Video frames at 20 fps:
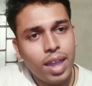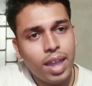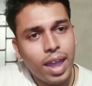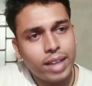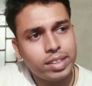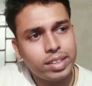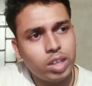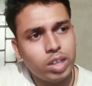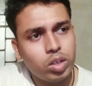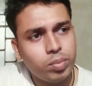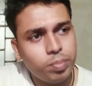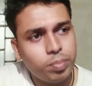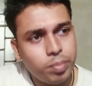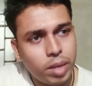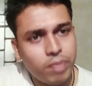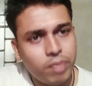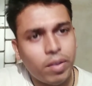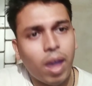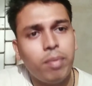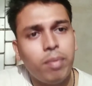একটা
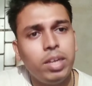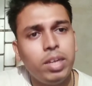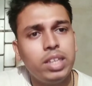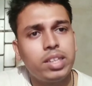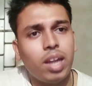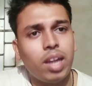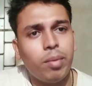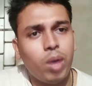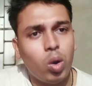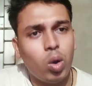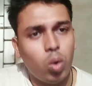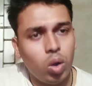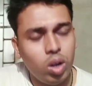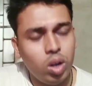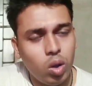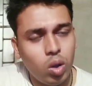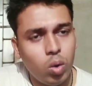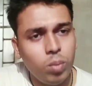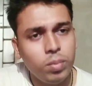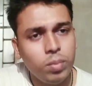মানে ফ্যামিলি ড্রামা
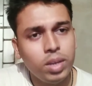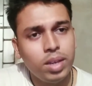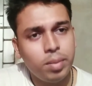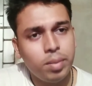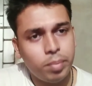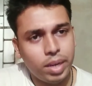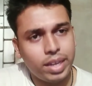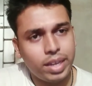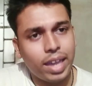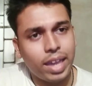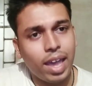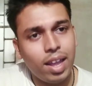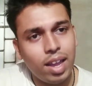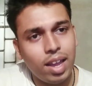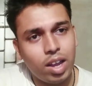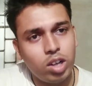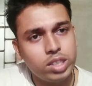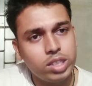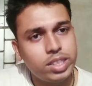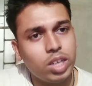হলেও মানে
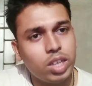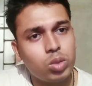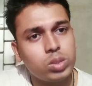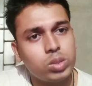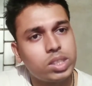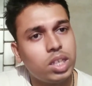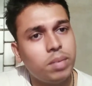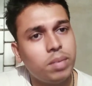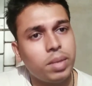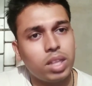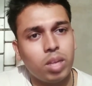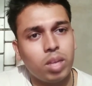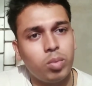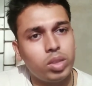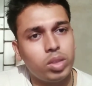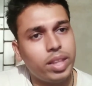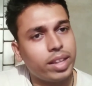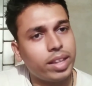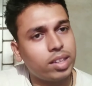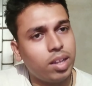খেলাঘর যেহেতু সিনেমাটার
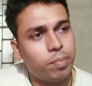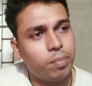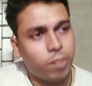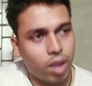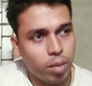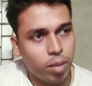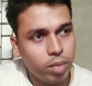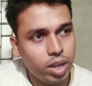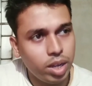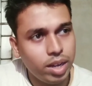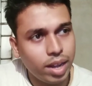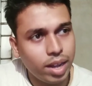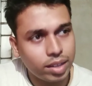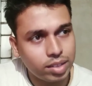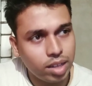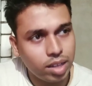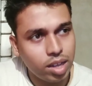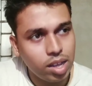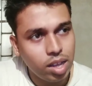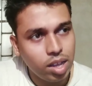মধ্যে একটা ফ্যামিলির
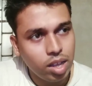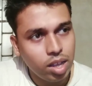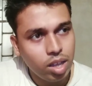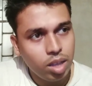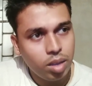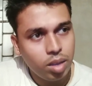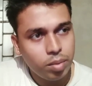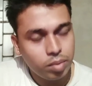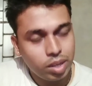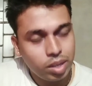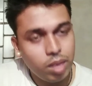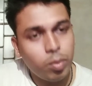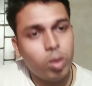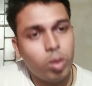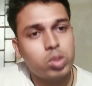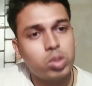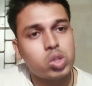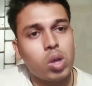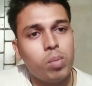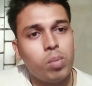একটা কি
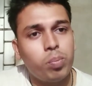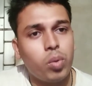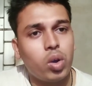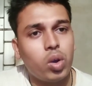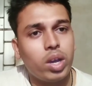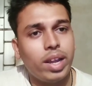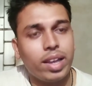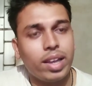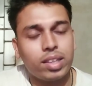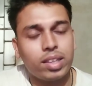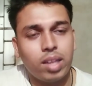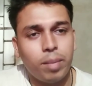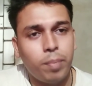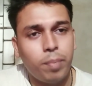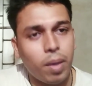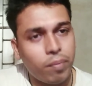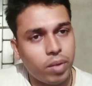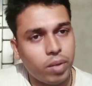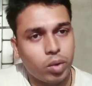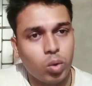বলো সম্পর্কের একটা
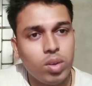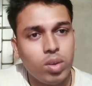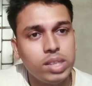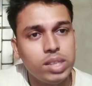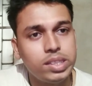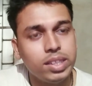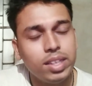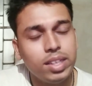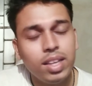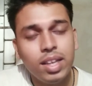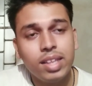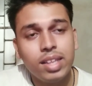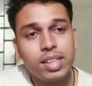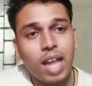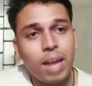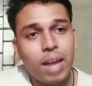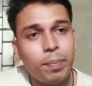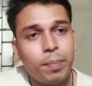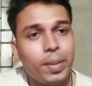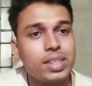ব্যাপার রয়েছে
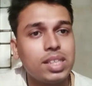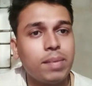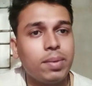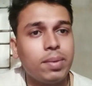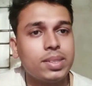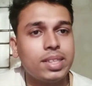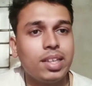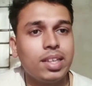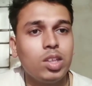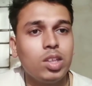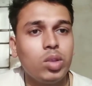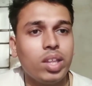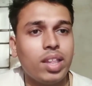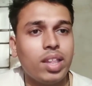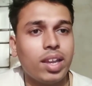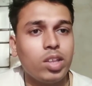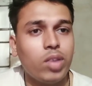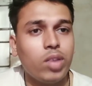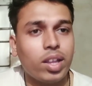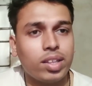তার পাশাপাশি কিন্তু
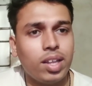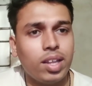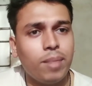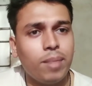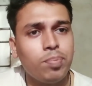এটা কিন্তু একটা